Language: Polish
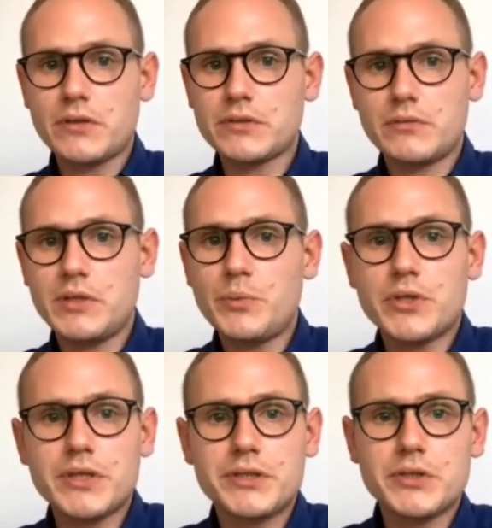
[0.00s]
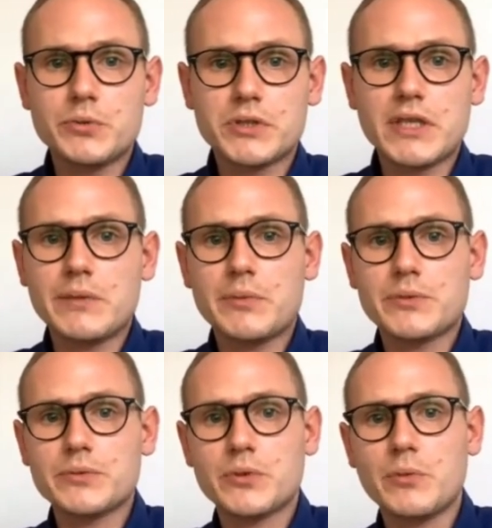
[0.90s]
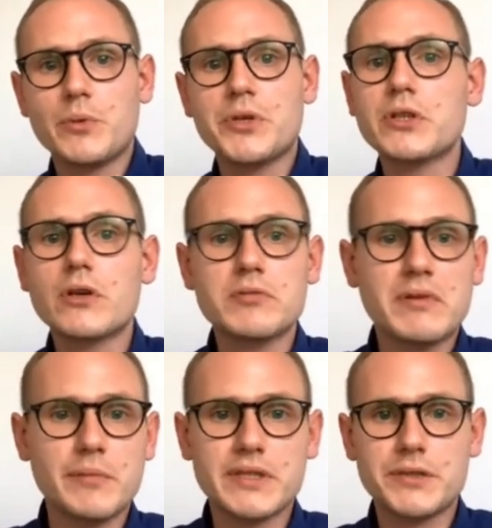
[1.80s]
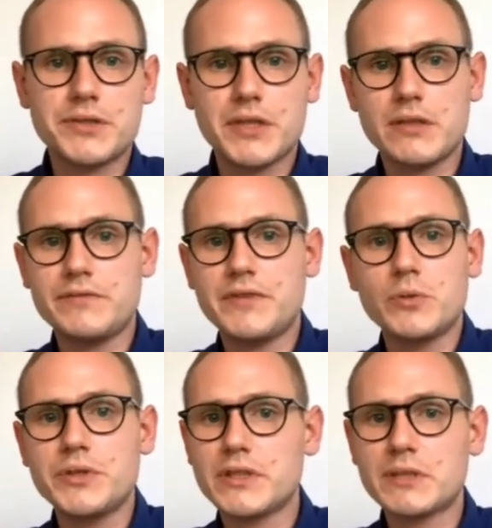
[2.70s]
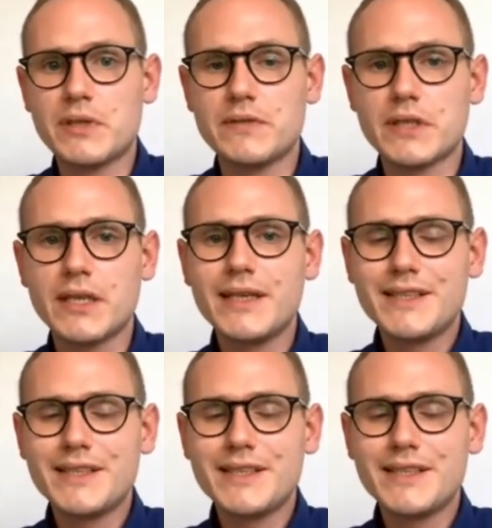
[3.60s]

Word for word: To są hipokryci, którzy tak po prostu robią nie tylko w sprawie maseczek, ale w wielu innych sprawach.